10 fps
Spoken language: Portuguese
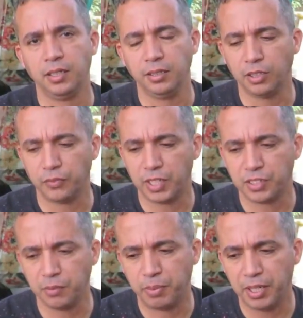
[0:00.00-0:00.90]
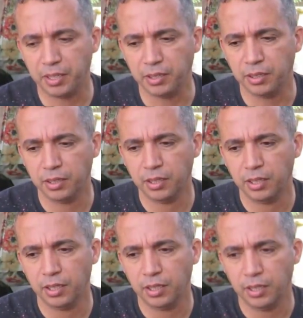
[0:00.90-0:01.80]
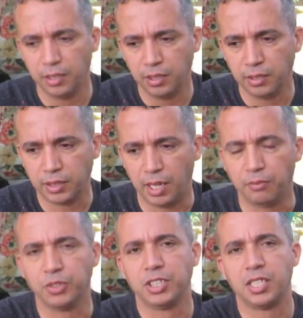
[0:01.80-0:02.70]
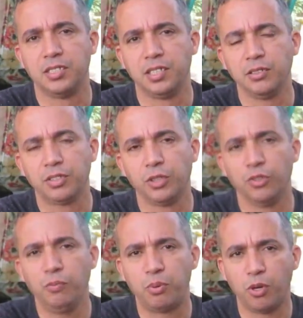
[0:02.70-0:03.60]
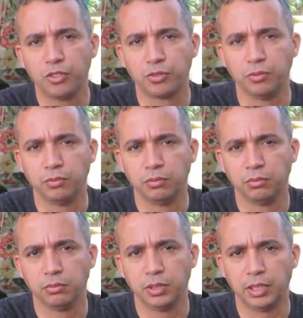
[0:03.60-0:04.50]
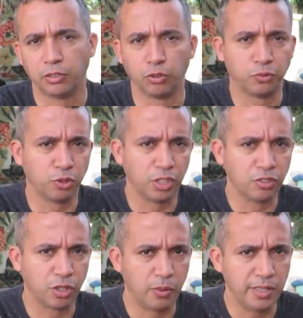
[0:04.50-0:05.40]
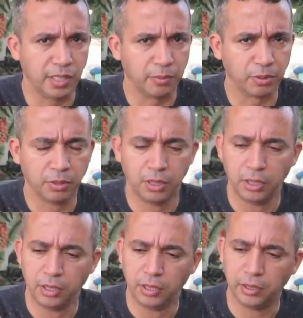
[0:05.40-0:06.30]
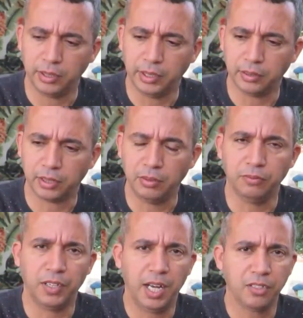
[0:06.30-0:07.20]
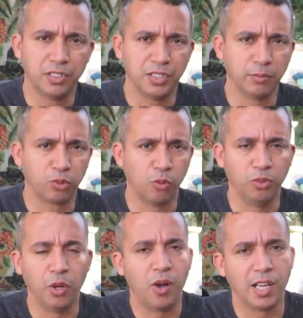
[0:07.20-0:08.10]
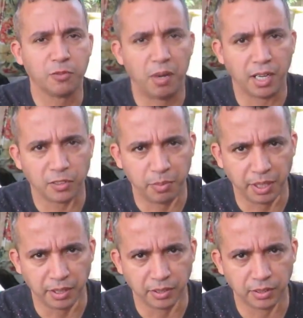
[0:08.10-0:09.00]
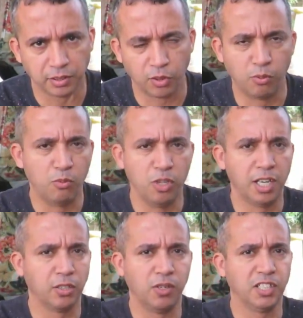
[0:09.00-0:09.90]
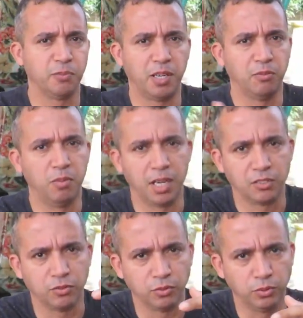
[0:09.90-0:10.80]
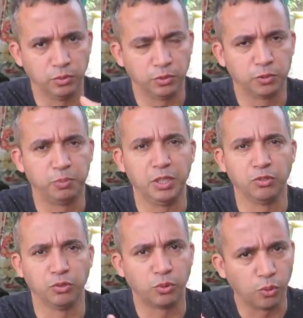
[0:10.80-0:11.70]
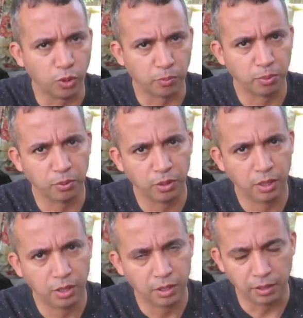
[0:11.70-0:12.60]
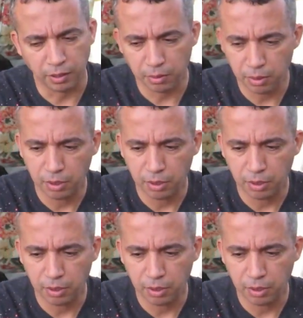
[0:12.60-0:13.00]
Então fala assim, peraí, tá, você está dizendo que eu não posso, estou eh, é, dando só um exemplo. Né? Tem vários exemplos, como não raspar as pernas, como mulher não raspar braço, os pelos do corpo. Né?